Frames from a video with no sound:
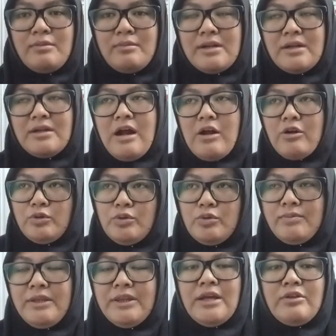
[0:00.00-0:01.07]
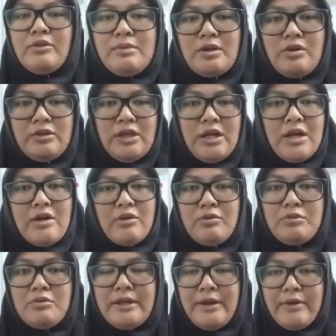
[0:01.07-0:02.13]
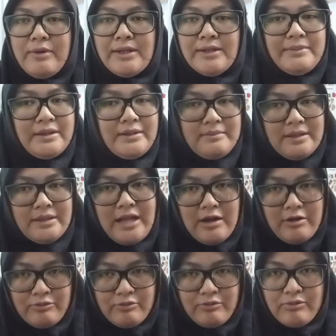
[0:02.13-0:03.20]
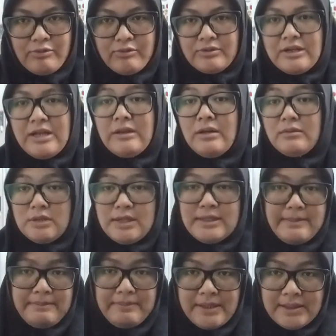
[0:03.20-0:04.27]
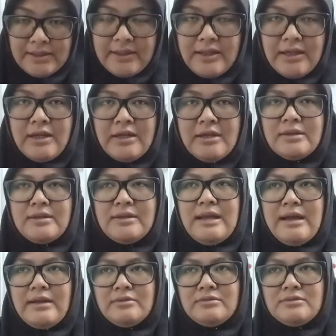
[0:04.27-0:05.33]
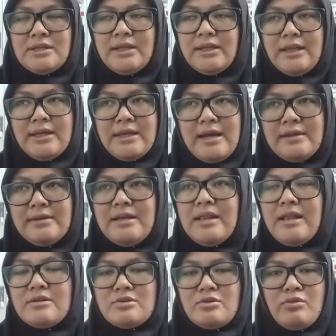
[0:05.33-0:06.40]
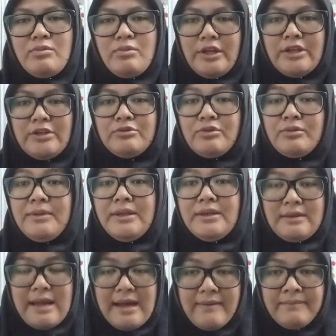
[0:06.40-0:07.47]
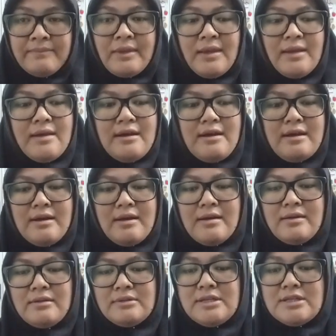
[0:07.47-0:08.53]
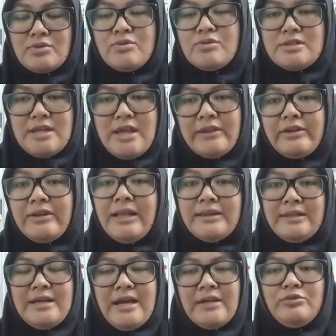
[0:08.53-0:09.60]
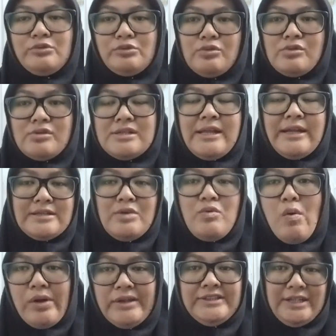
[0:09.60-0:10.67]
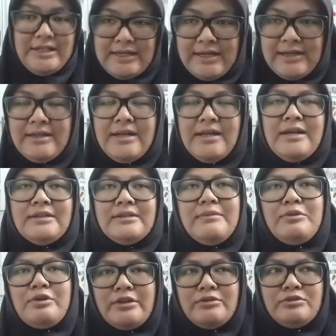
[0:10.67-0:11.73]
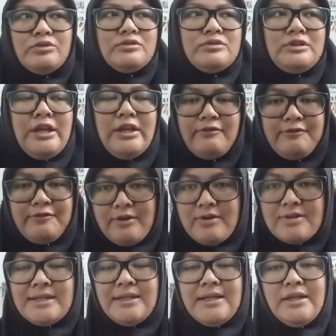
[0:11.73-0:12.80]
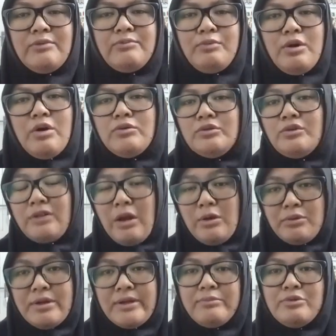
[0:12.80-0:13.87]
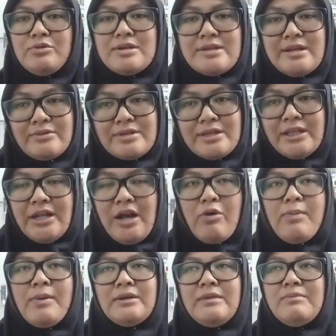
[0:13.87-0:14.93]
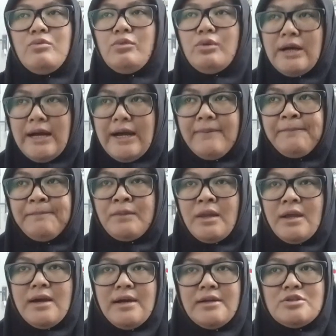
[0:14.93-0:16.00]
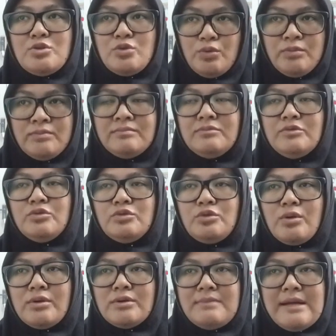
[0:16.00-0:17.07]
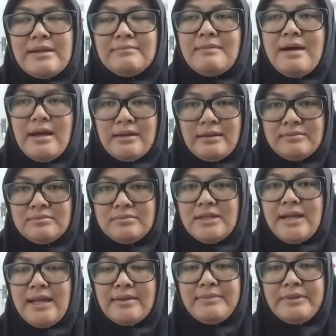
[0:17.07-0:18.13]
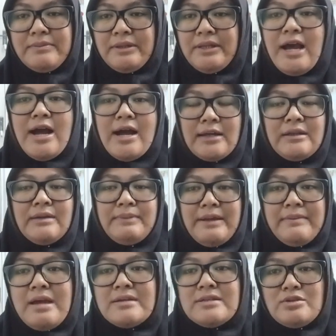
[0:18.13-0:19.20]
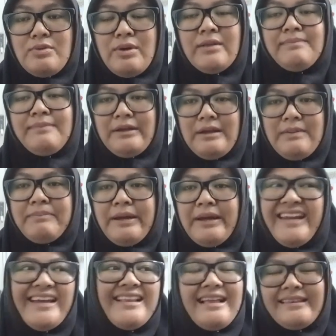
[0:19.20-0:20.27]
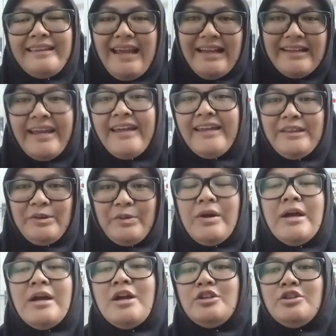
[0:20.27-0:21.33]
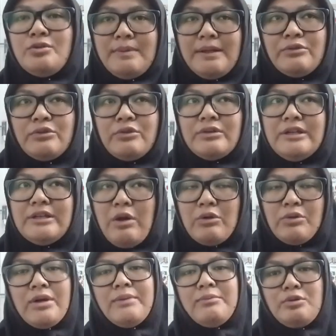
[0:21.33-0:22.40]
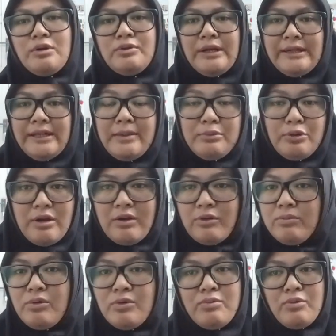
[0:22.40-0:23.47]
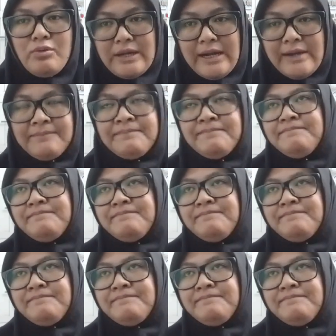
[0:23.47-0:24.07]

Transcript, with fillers: nomor aku, minta nomor kontak aku lewat teman-teman aku dan alhamdulillah dapat. Dan seketika dia langsung hubungin untuk minta uh, diskusi atau latihan untuk seleksi wawancara. Nah mungkin untuk info, sekedar info untuk tahun 2021 sendiri aku pernah buka uh, Zoom untuk bareng-bareng dengan teman-teman yang akan apply beasiswa LPDP kayak latihan kayak gitu. Cuman untuk di tahun 2022 ini kebetulan aku belum buka